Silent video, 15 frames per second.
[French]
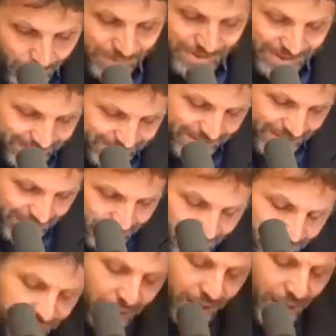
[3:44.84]
ce qui
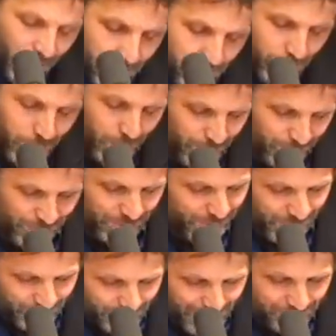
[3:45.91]
m'effraie un peu,
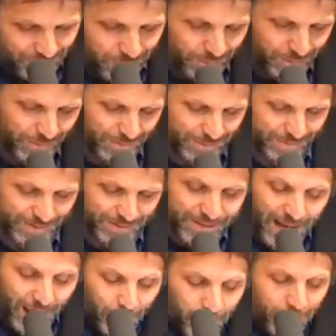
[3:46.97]
je vous l'avoue,
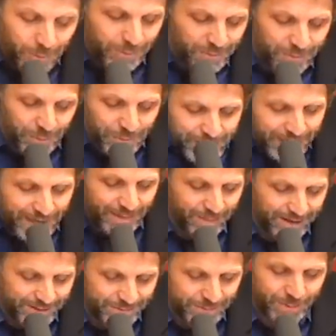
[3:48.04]
c'est la conclusion d'Éric
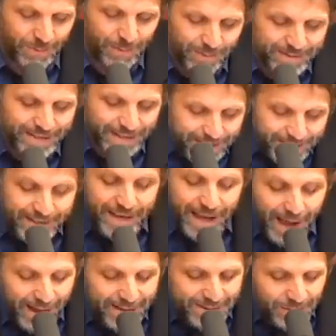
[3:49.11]
Besson lorsqu'il
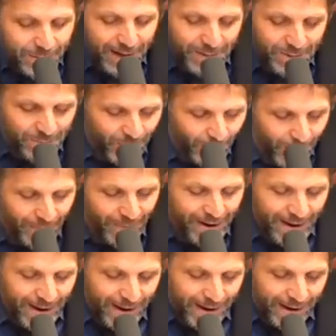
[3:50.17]
dit à Nicolas Demorand «
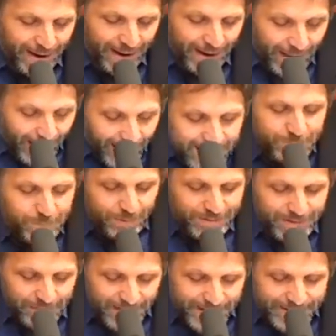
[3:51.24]
La
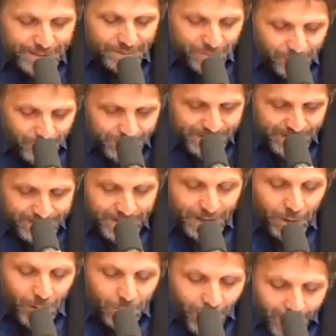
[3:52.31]
responsabilité de France
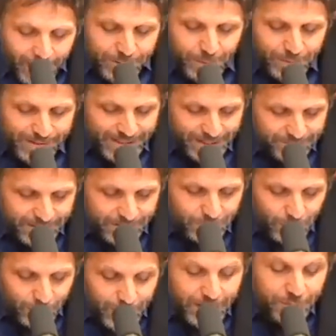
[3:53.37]
Inter comme radio de service
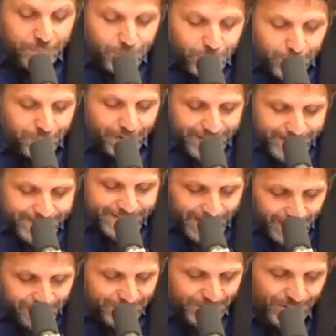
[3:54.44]
public, vous devriez
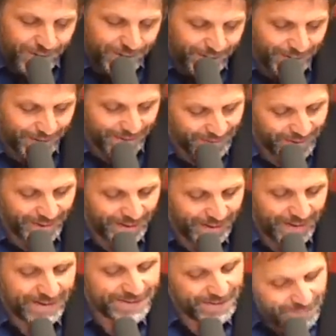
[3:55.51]
y réfléchir ».
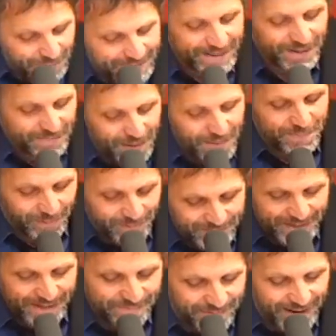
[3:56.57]
C'est pas sympa pour
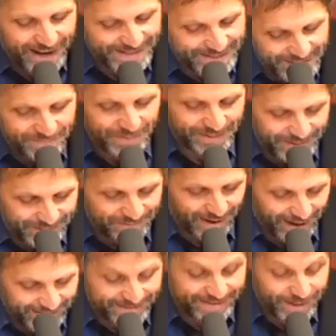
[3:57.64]
Philippe Val, cette petite
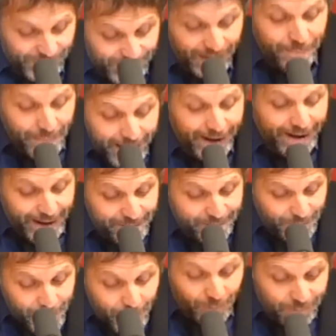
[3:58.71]
phrase. Si jamais il
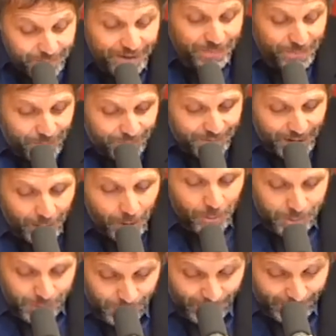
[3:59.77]
avait eu envie de me virer
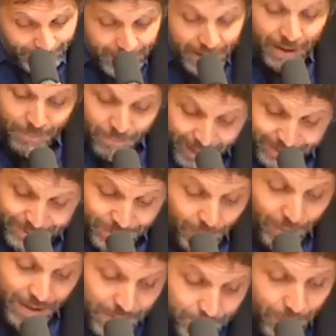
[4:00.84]
en juin,
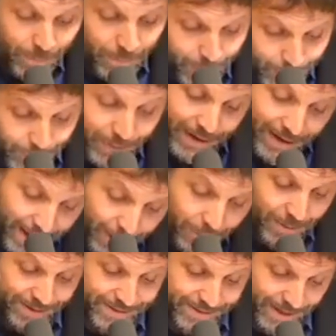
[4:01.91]
maintenant il peut plus. Il est
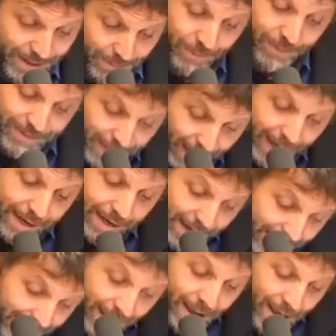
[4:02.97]
coincé. On dira qu'il